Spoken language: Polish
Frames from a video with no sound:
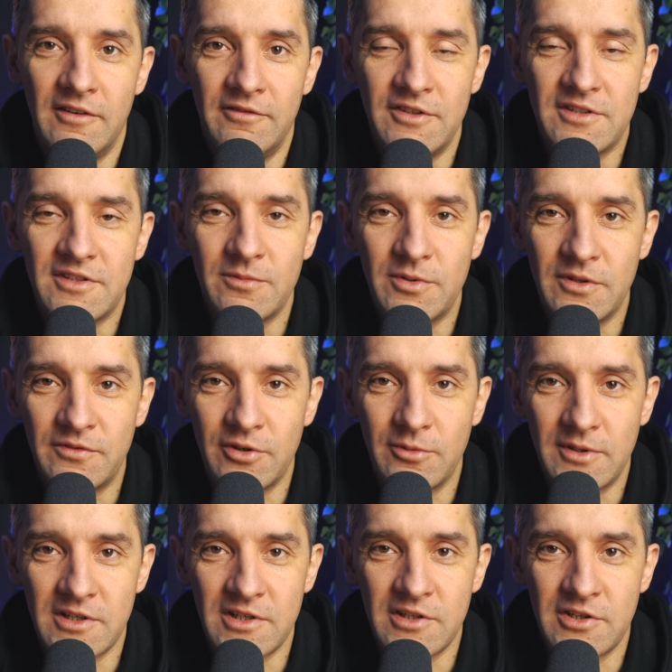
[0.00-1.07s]
Więc sobie
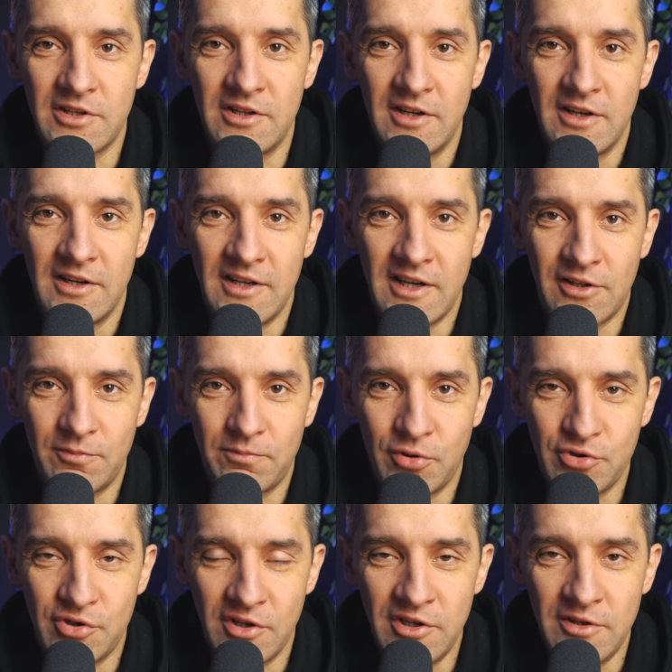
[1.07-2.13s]
wyobrażacie, jak
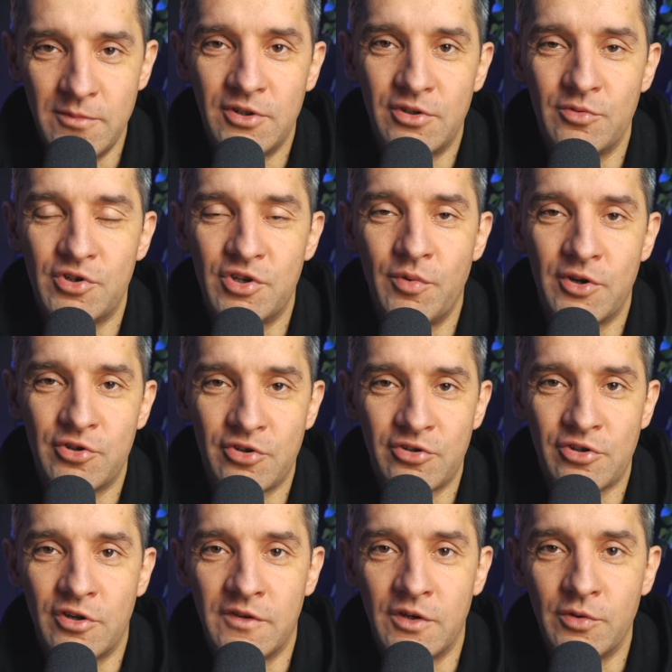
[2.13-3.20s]
podzielimy tą siłę
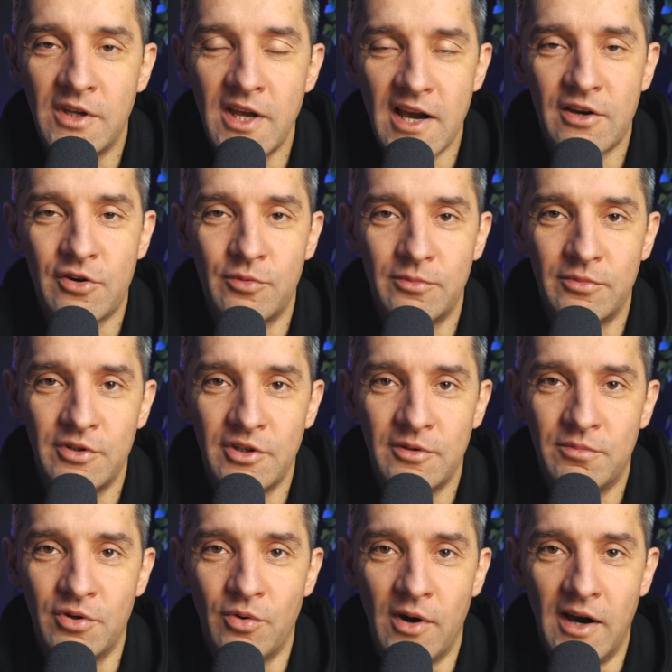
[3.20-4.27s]
środkową, jaką by nie
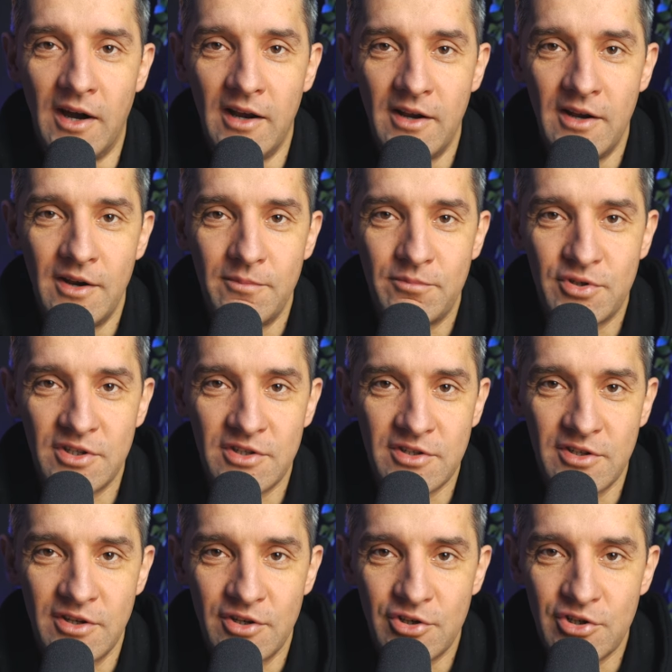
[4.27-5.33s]
była,
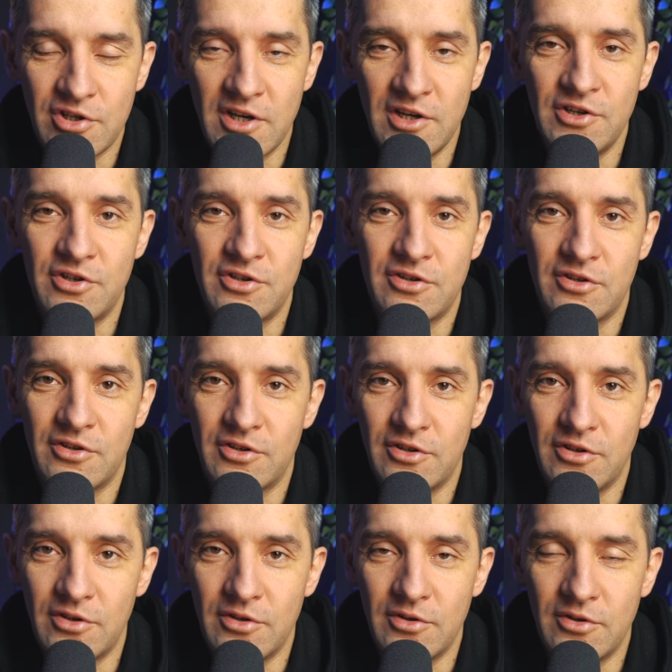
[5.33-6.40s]
przez 6
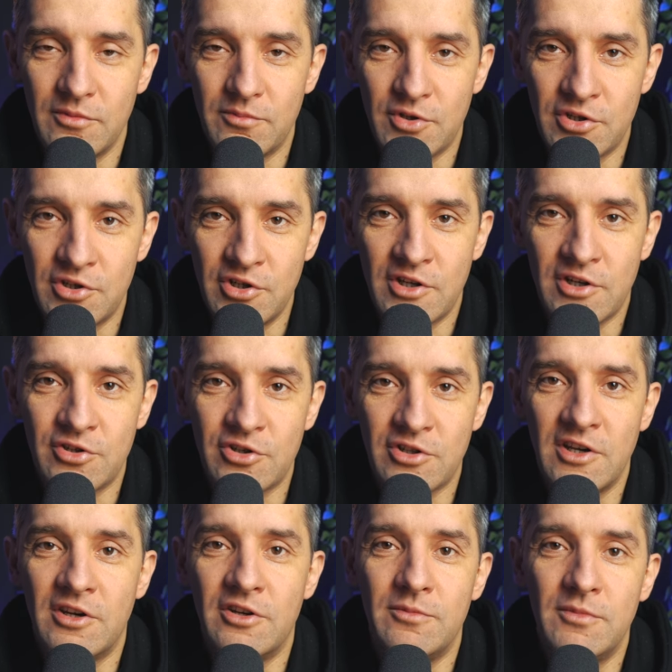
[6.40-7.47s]

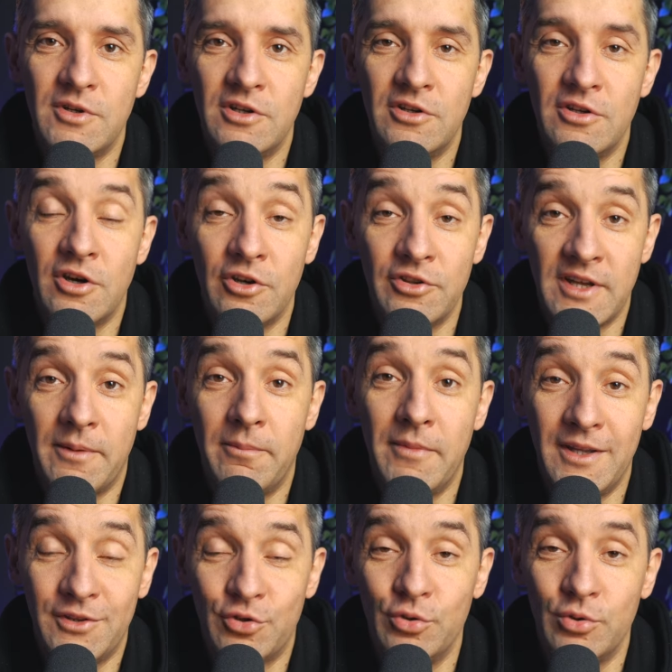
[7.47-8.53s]
cztery miliona
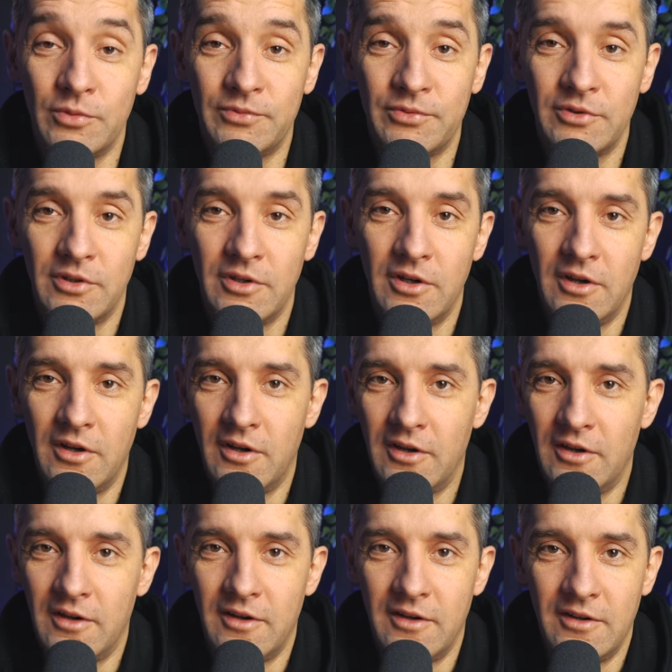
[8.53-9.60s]
metrów,
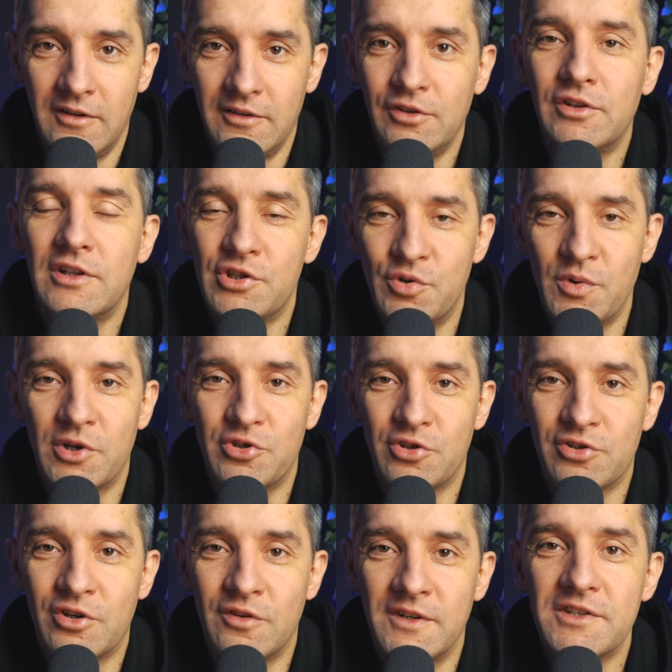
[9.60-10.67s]
to ta siła
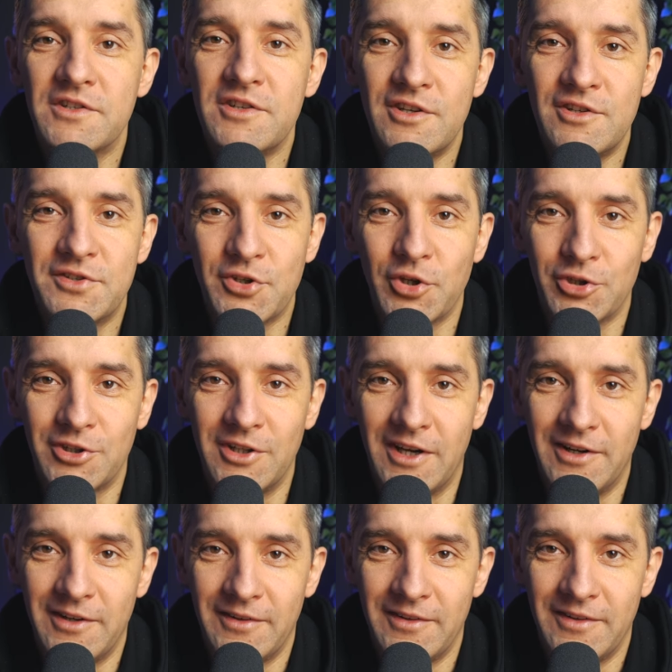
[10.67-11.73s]
środkowa jest
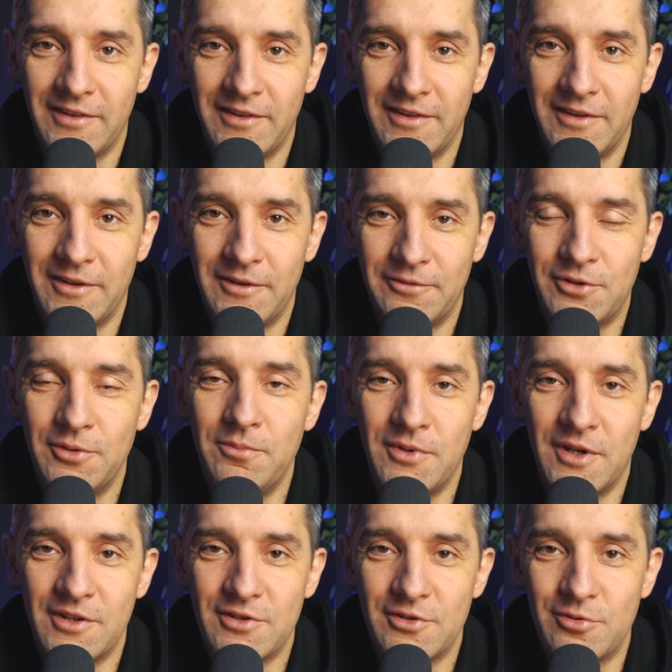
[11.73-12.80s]
nieistotna w tym
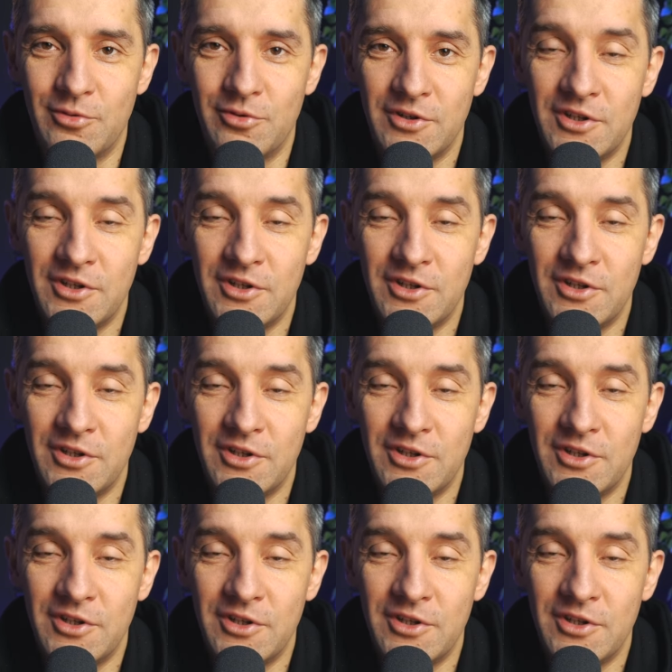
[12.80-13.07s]
miejscu